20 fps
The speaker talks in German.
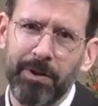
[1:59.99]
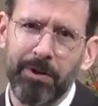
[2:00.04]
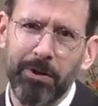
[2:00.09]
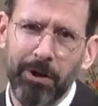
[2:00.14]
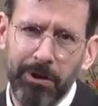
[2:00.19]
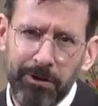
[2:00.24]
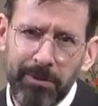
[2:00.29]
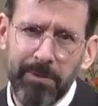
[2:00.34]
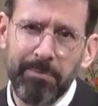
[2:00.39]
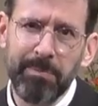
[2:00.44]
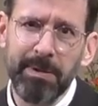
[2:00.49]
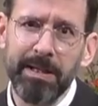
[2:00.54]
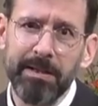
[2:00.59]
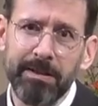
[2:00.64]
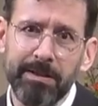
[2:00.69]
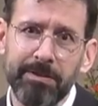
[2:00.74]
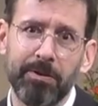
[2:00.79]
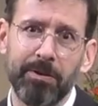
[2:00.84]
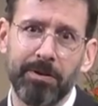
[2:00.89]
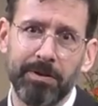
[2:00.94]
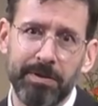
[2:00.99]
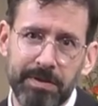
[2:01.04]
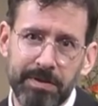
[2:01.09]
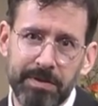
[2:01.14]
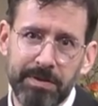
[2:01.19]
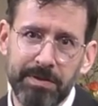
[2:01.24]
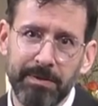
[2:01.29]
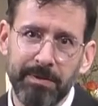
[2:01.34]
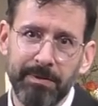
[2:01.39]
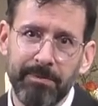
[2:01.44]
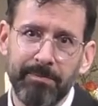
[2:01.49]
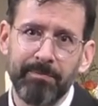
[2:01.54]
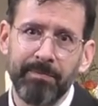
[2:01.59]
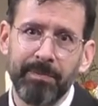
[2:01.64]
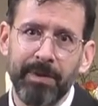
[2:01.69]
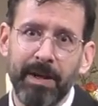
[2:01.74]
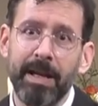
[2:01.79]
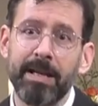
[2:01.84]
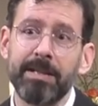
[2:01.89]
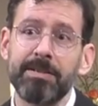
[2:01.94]
Gott verbindet uns.
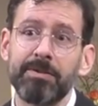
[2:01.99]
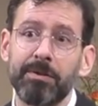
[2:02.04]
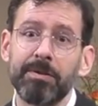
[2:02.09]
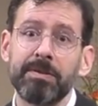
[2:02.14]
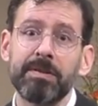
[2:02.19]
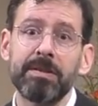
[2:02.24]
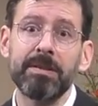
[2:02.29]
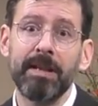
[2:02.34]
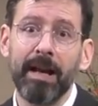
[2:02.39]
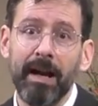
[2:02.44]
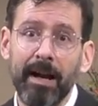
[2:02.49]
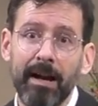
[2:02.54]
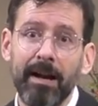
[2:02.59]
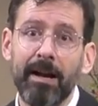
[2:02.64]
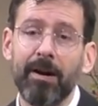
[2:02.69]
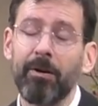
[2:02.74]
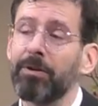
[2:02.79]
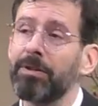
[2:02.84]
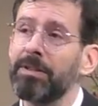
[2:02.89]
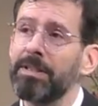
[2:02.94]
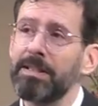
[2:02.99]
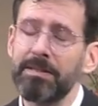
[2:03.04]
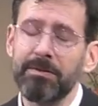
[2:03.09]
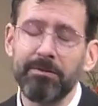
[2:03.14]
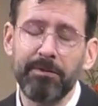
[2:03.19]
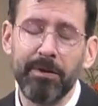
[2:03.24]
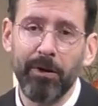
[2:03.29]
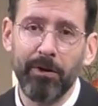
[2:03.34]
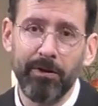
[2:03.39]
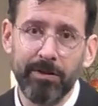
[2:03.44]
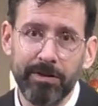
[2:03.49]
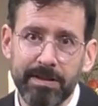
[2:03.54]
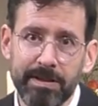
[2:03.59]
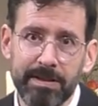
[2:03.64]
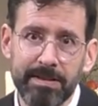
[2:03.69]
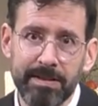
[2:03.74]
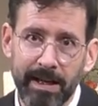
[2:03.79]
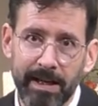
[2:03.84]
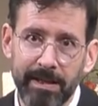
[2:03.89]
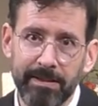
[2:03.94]
Er ist uns nah, auch in diesen
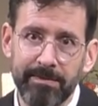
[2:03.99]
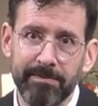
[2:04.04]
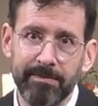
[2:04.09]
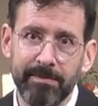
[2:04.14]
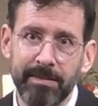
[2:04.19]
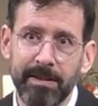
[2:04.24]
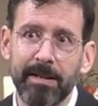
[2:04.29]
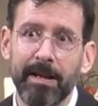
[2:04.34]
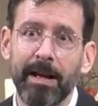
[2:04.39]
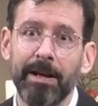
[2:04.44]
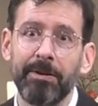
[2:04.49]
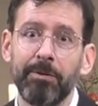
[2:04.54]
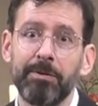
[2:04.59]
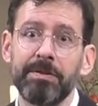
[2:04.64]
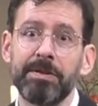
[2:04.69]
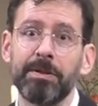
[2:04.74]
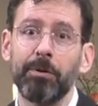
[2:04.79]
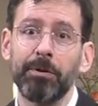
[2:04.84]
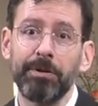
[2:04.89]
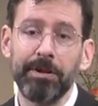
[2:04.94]
verrückten Zeiten, an unseren